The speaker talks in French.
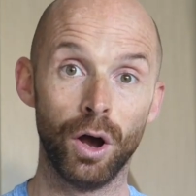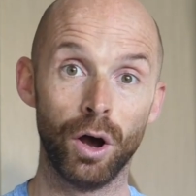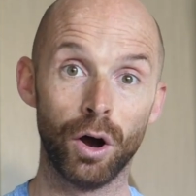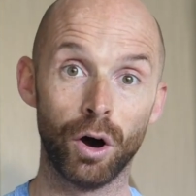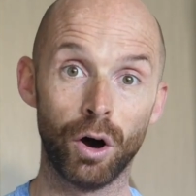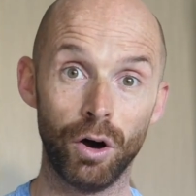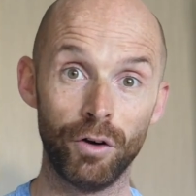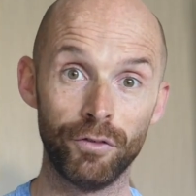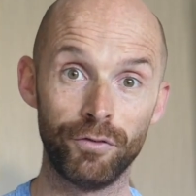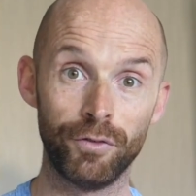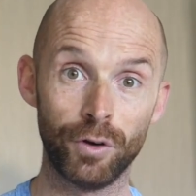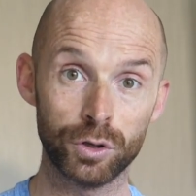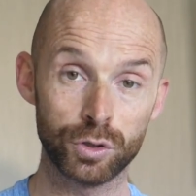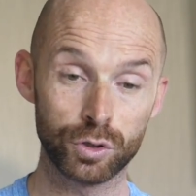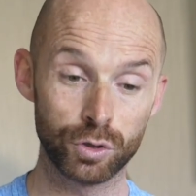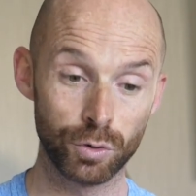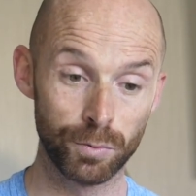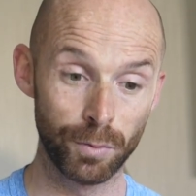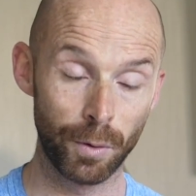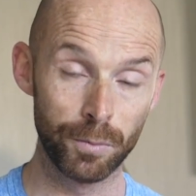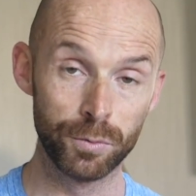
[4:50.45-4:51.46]

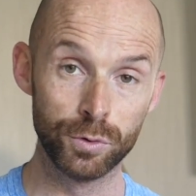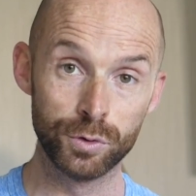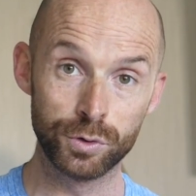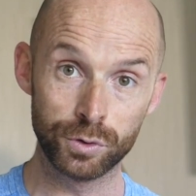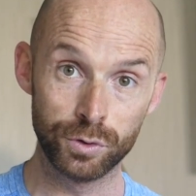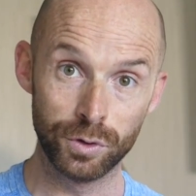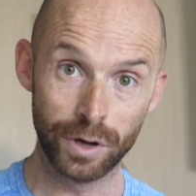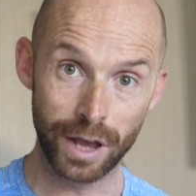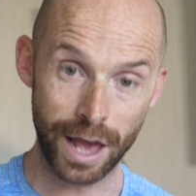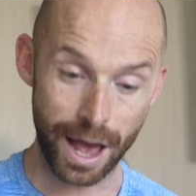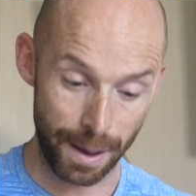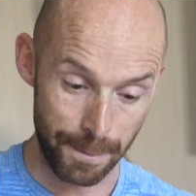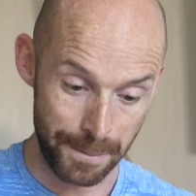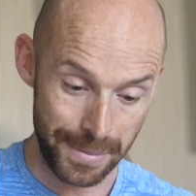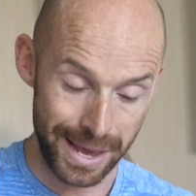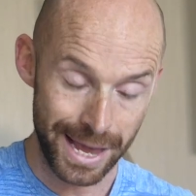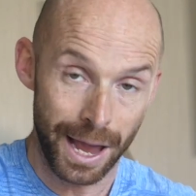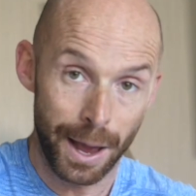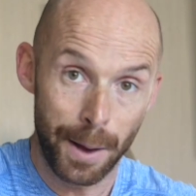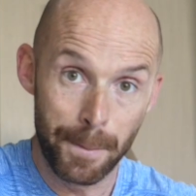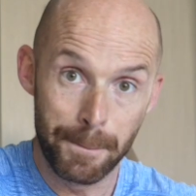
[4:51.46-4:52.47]
renforcement musculaire,
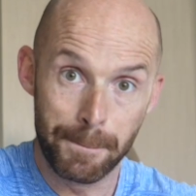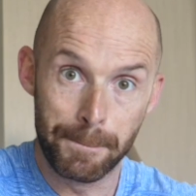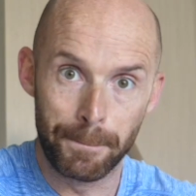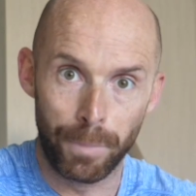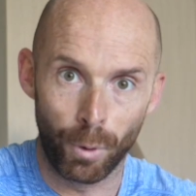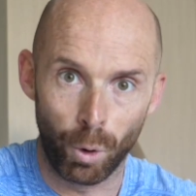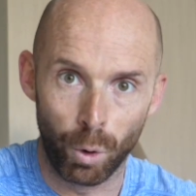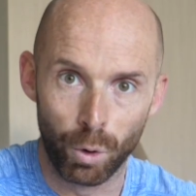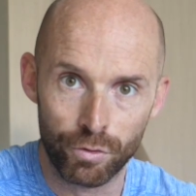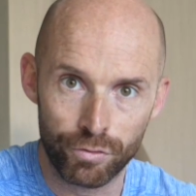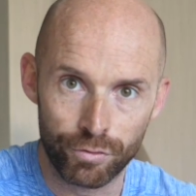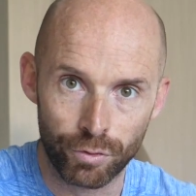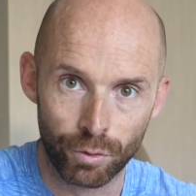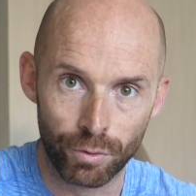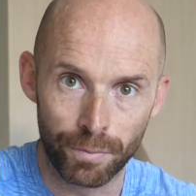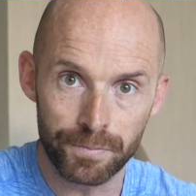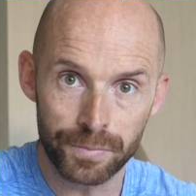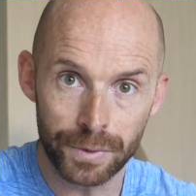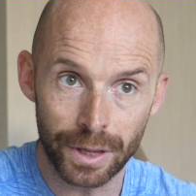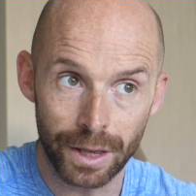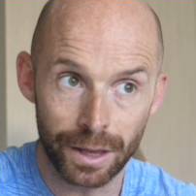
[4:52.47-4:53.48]
mais profond